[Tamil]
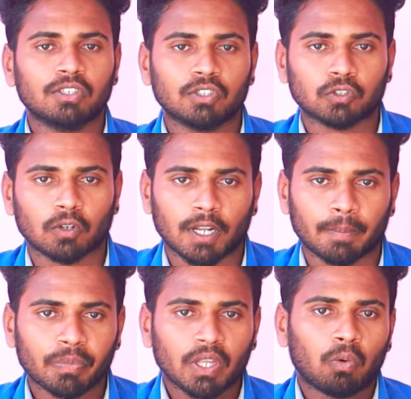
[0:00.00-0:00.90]
காலேஜ்னு
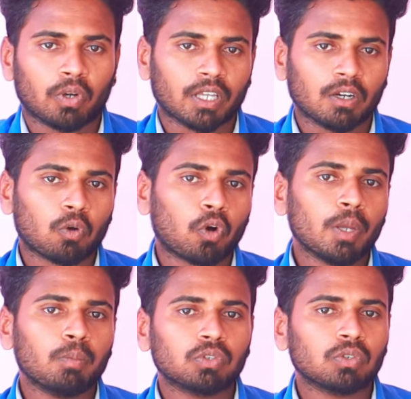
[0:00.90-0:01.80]
சொல்லலாம் ஓகேங்களா
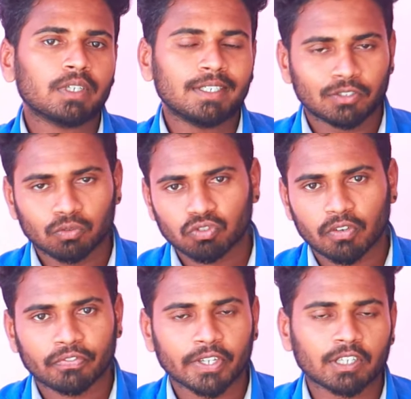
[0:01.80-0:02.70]
கோயம்புத்தூர்
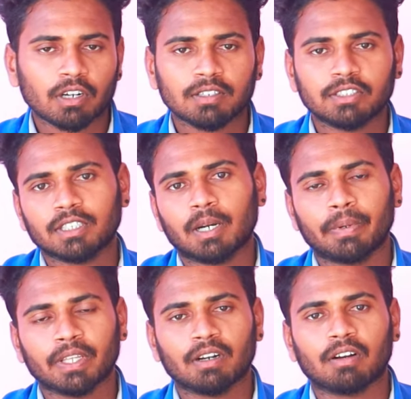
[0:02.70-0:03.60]
இன்ஸ்டியூட் ஆஃப் டெக்னாலஜி
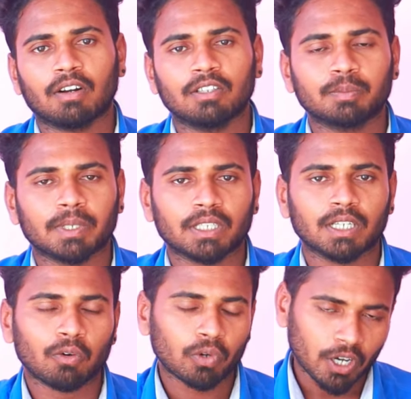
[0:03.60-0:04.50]
அப்படிங்கிற காலேஜ்
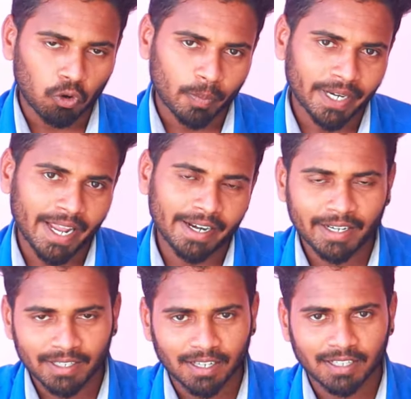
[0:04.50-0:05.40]
பார்த்திங்கன்னா ஒரு கவர்மெண்ட்
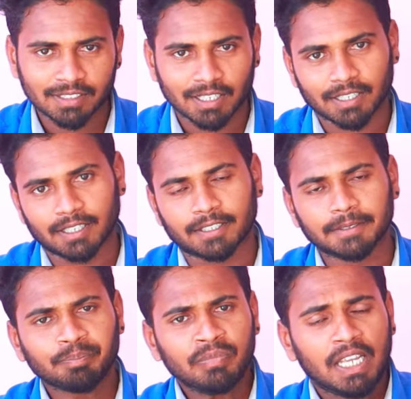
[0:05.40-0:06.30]
எய்டட் காலேஜாக
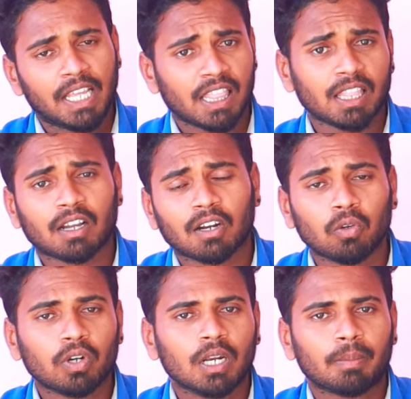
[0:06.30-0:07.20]
இருக்குது இந்த
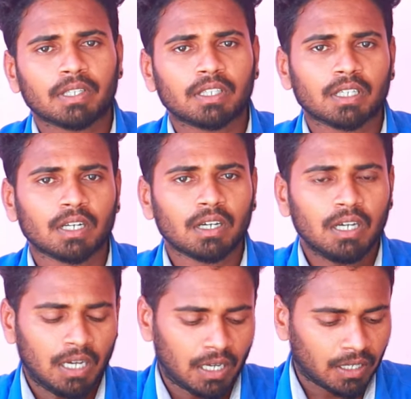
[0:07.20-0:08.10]
கல்லூரியில் பார்த்திங்கன்னா
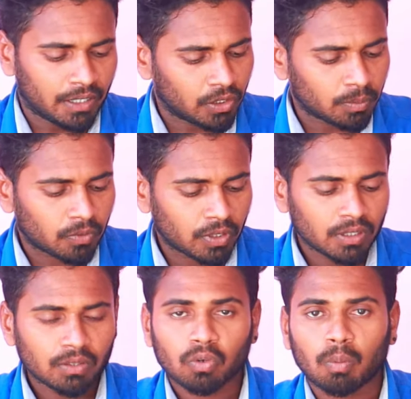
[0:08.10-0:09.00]
இதுவும்
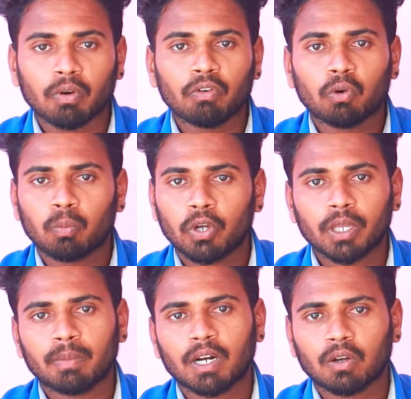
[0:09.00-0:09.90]
வந்து ரொம்பவே ஒரு
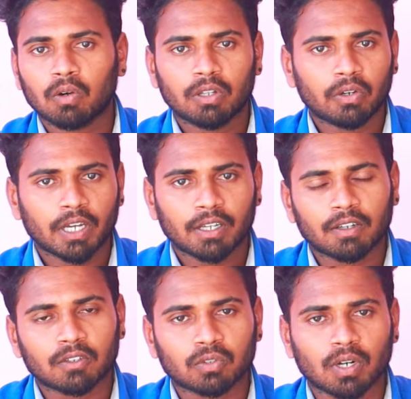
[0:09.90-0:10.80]
முக்கியமான
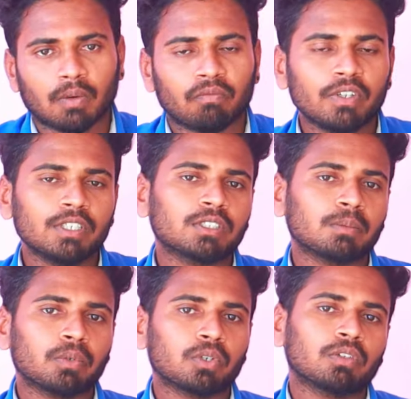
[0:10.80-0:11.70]
கல்லூரியாக இருக்குன்னு சொல்லலாம்
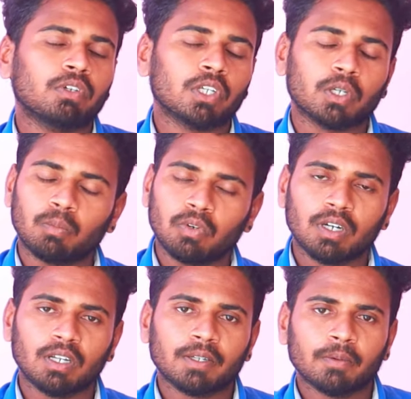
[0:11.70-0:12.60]
ஃபீஸை பொறுத்த வரைக்கும்
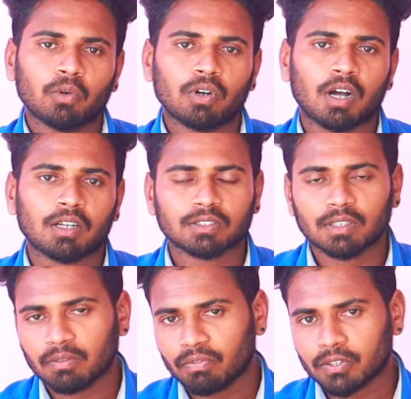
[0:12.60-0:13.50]
உங்களுக்கு ஒரு
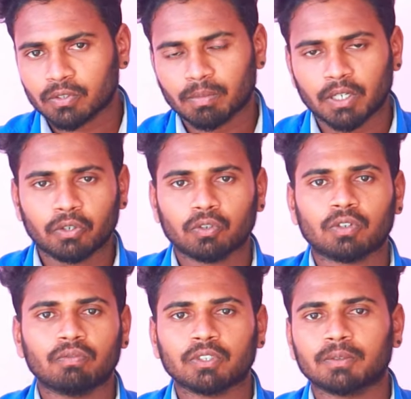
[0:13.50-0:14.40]
ஹாஸ்டல் ஃபீஸும் அண்ட்
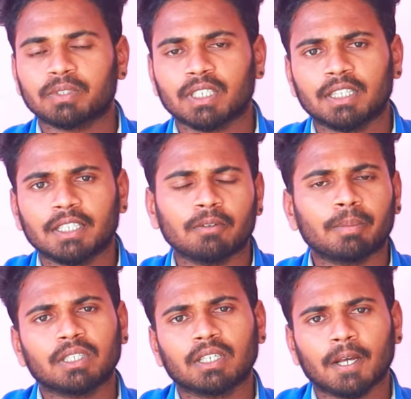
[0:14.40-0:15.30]
டியூஷன் ஃபீஸும்
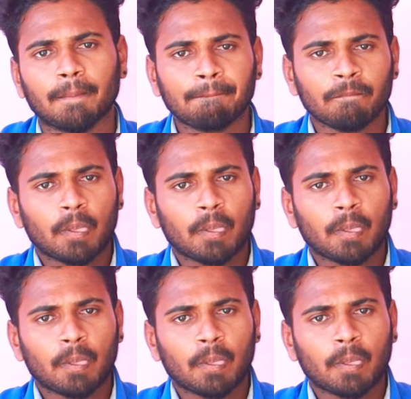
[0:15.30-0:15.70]
சேர்த்தியே பார்த்திங்கன்னா